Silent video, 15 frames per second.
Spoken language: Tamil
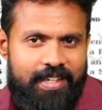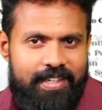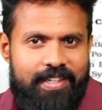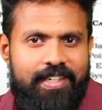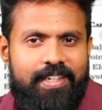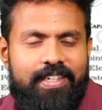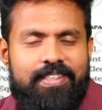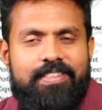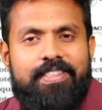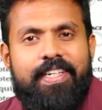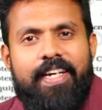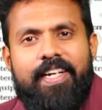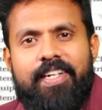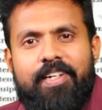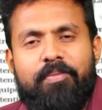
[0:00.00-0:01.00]
இந்த
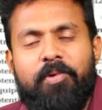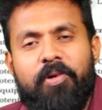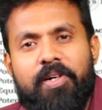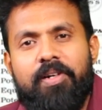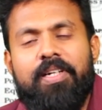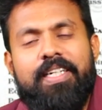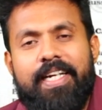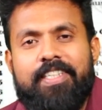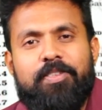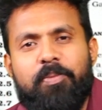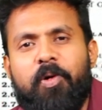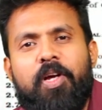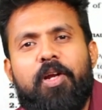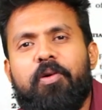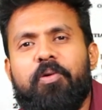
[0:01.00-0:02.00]
ஸ்டேட் போர்டு
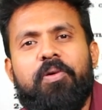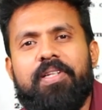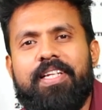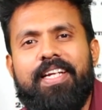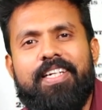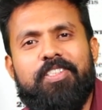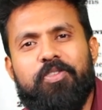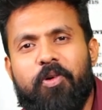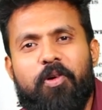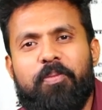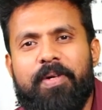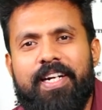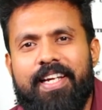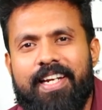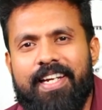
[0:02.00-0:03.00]
டெக்ஸ்ட் புக்கில் கொடுத்துருக்கு
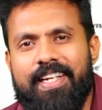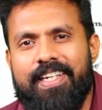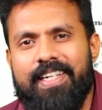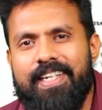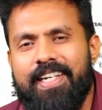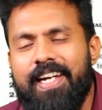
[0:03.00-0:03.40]
சோல்வ் பண்ணியிருக்கு